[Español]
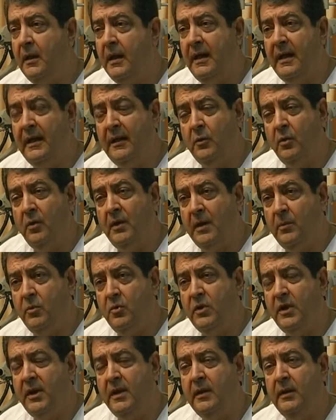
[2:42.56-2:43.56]
él
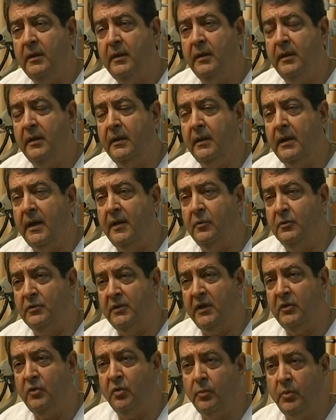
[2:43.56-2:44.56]
colabora en
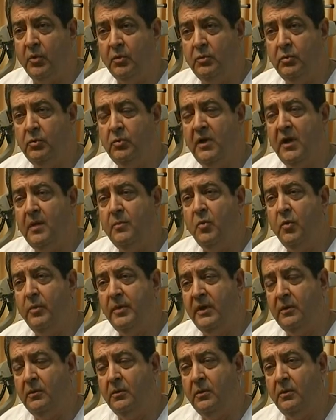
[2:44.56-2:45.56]
adoptando posturas,
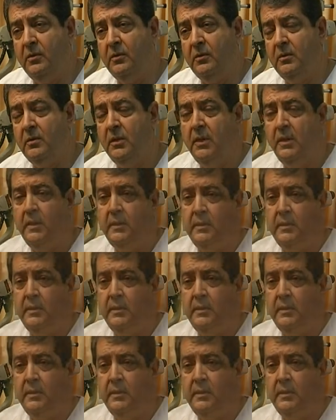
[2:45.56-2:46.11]
moviendo